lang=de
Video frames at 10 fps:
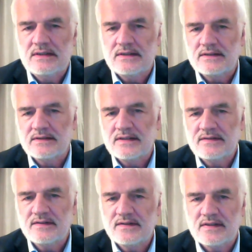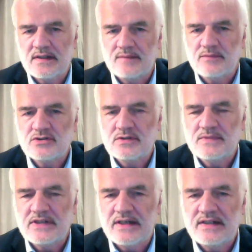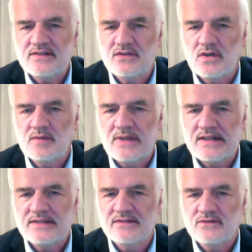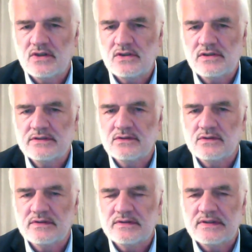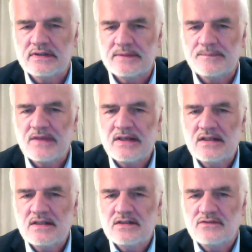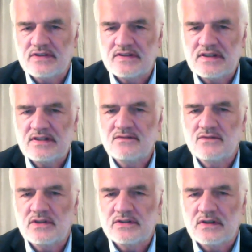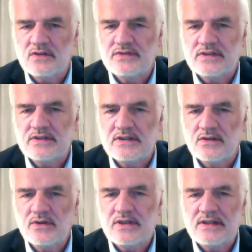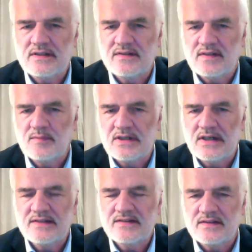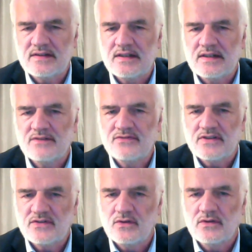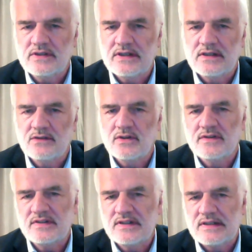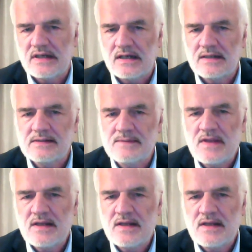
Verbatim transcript: äh, dass sie sich an bestimmte Rechtsnormen halten wollen und ähm, verzichten wollen auf die Rückkehr des Emirats in der Fasson der 90er Jahre.